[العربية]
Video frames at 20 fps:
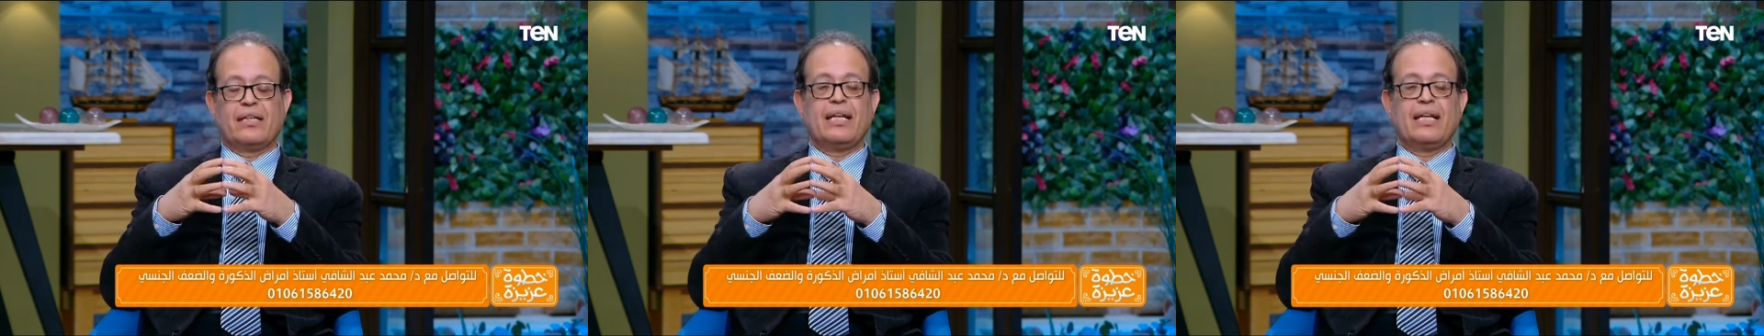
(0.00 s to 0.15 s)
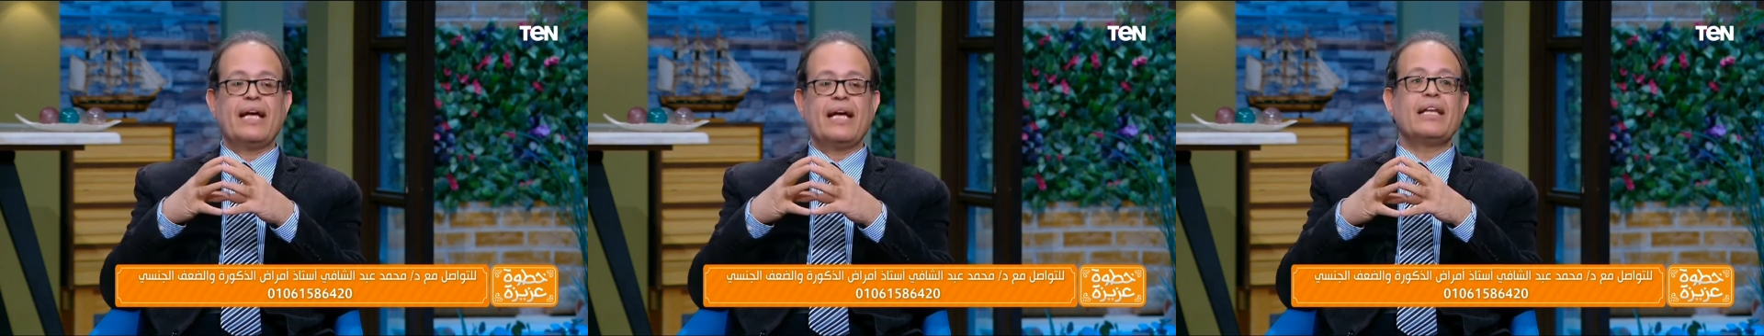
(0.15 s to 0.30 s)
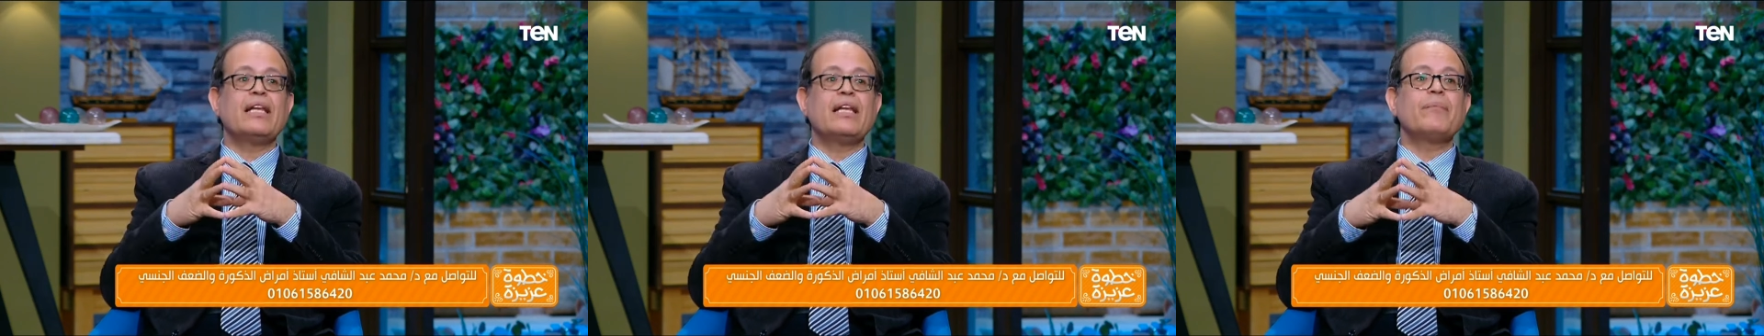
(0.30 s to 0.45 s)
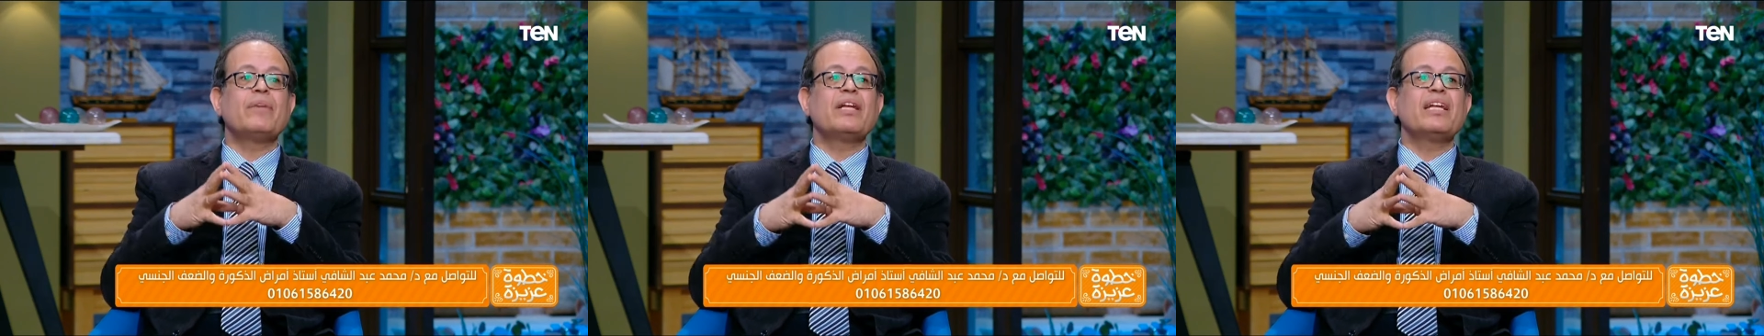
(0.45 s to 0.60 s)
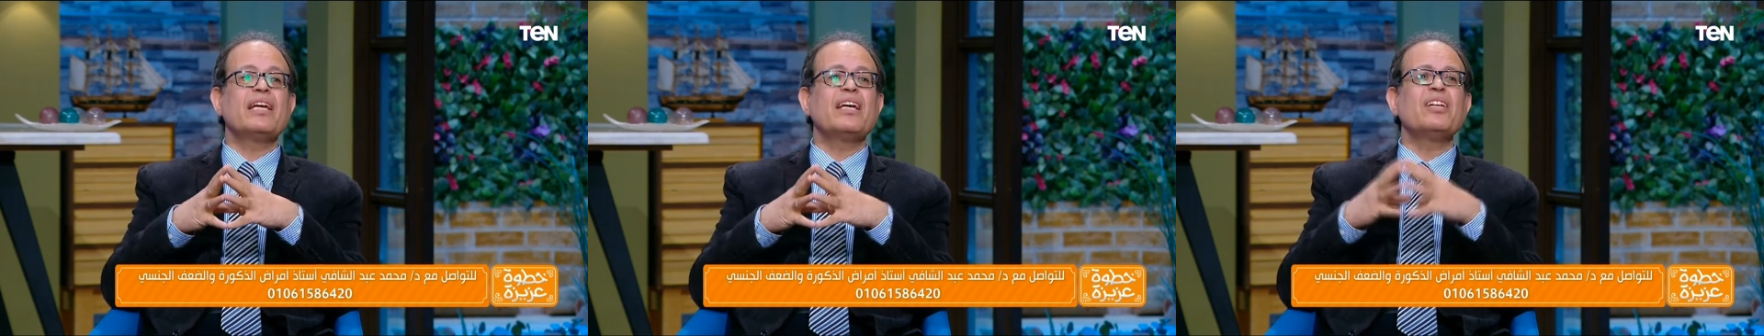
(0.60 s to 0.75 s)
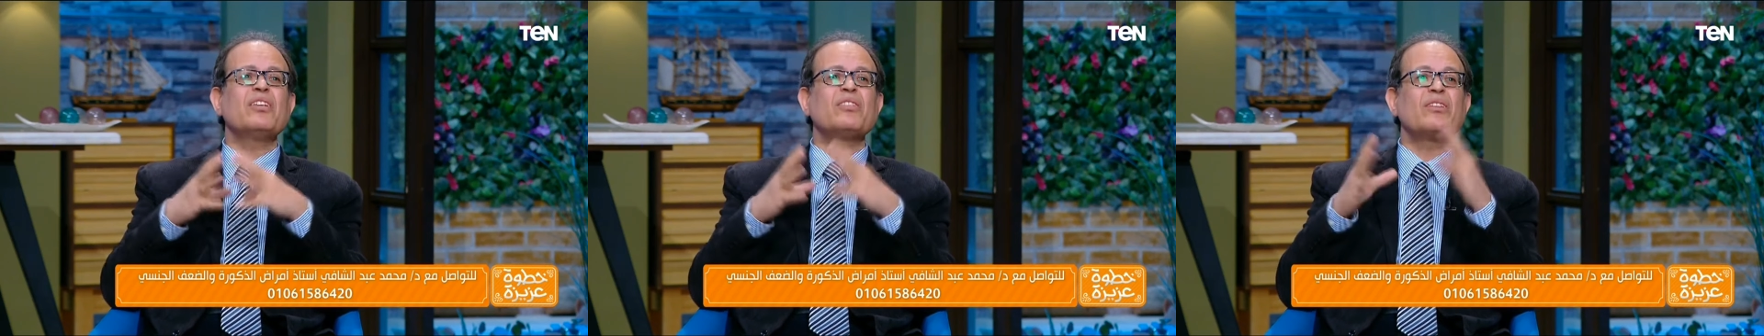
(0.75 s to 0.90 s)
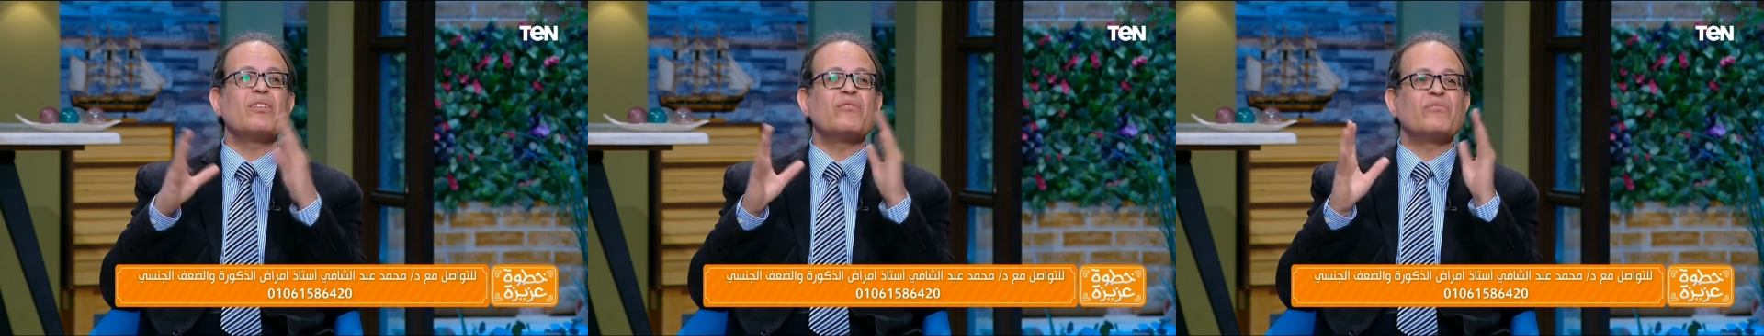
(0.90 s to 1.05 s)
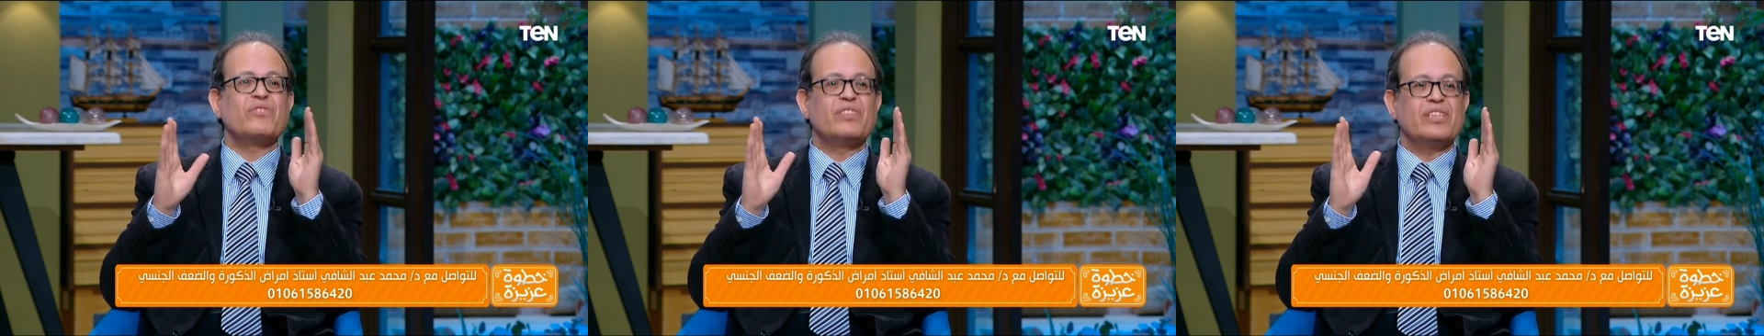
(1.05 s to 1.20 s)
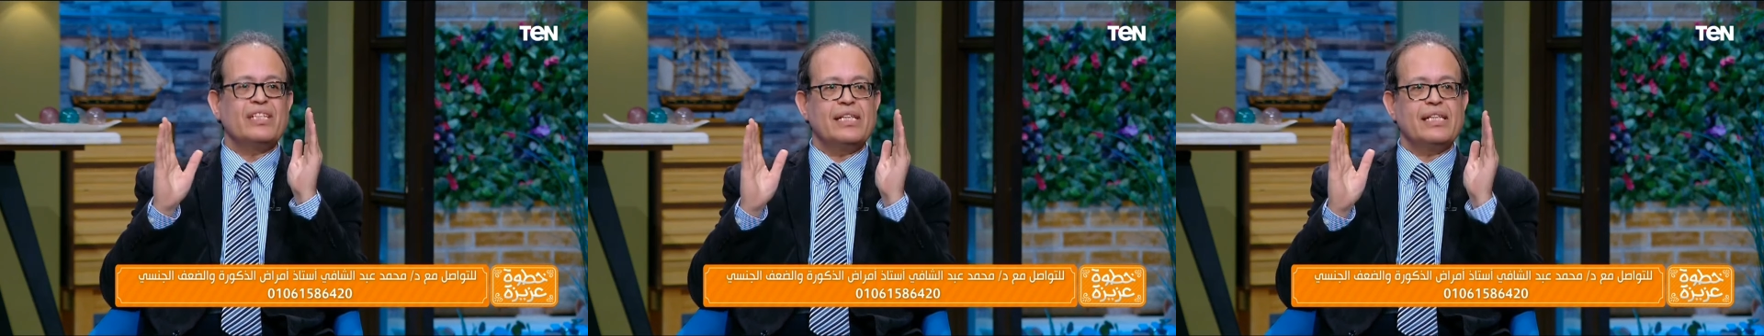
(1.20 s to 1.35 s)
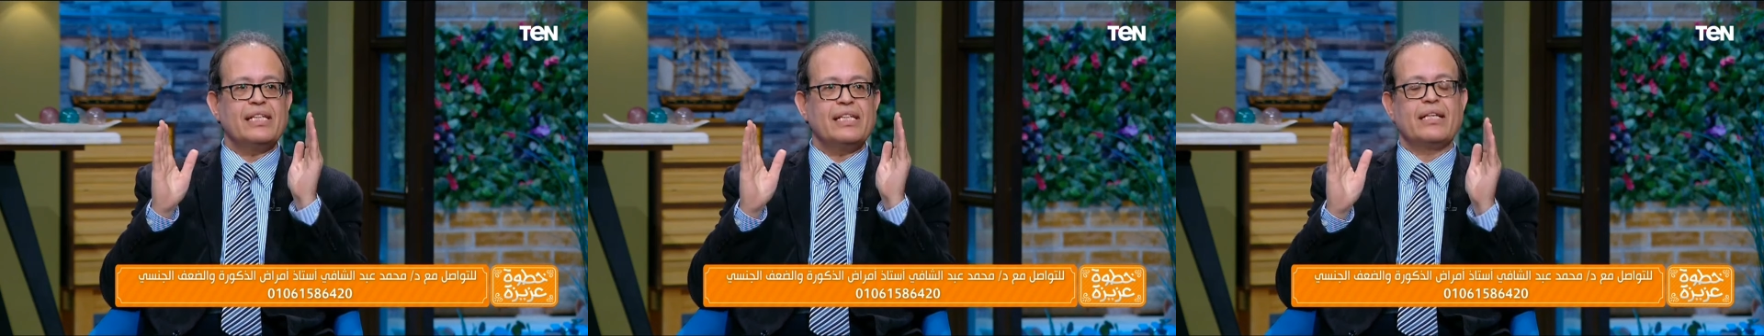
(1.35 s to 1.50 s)
لكن لما نيجي
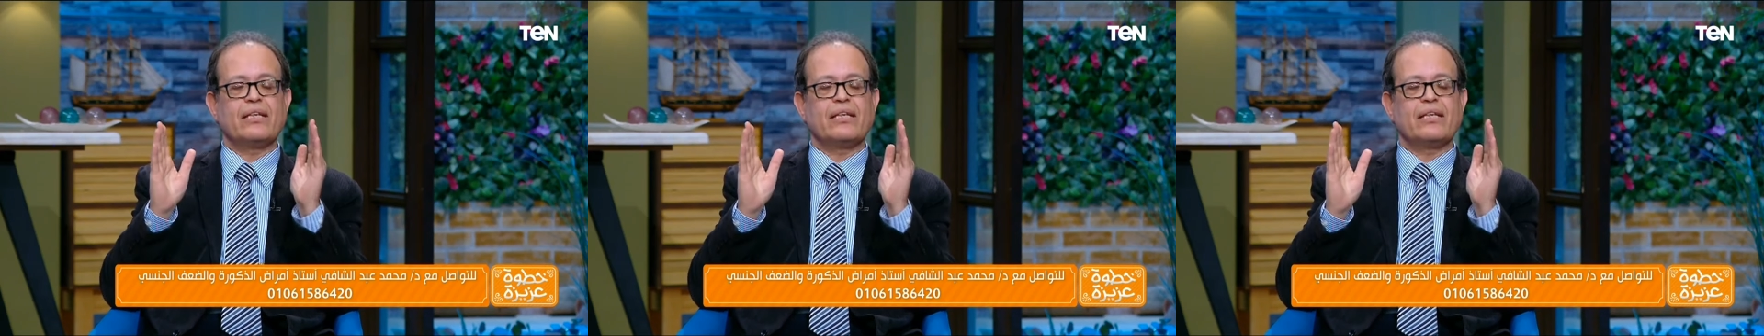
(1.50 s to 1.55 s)
للتفضيل